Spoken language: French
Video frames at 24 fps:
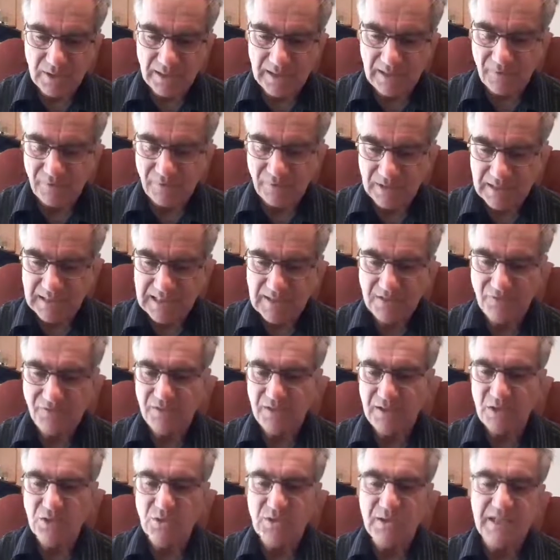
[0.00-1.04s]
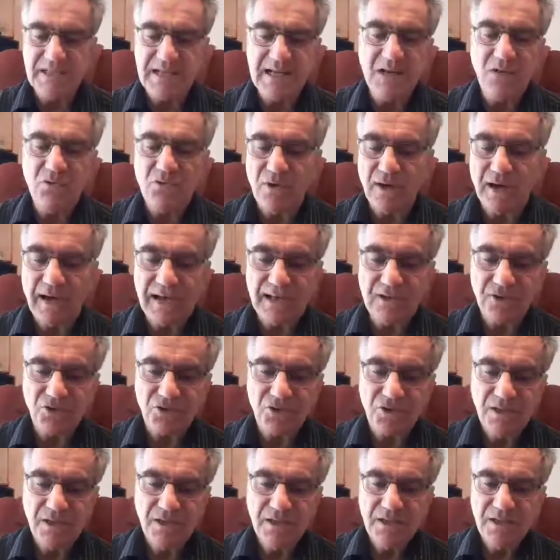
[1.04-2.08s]
les fortifies, tu les
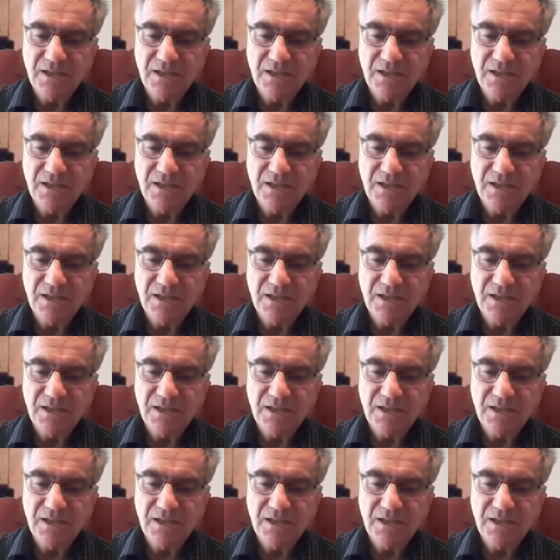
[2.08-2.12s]
encourages,